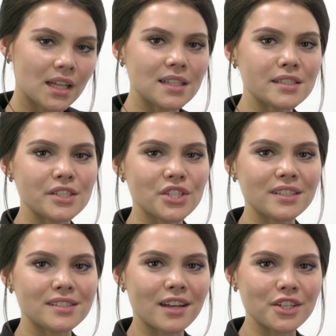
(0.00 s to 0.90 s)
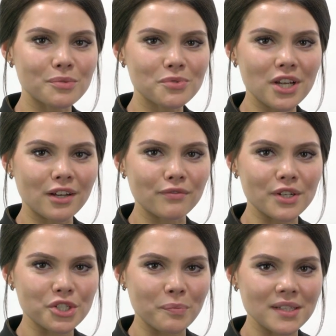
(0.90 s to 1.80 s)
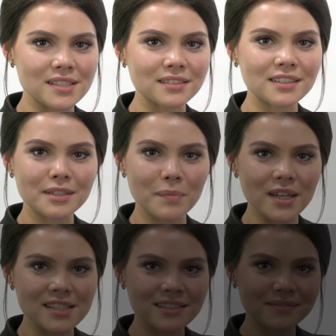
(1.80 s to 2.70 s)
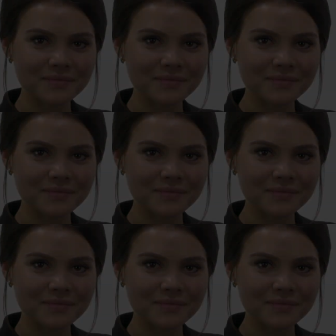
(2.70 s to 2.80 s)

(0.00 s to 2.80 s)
Наслаждайтесь каждым шагом в ваших ботинках ТБС.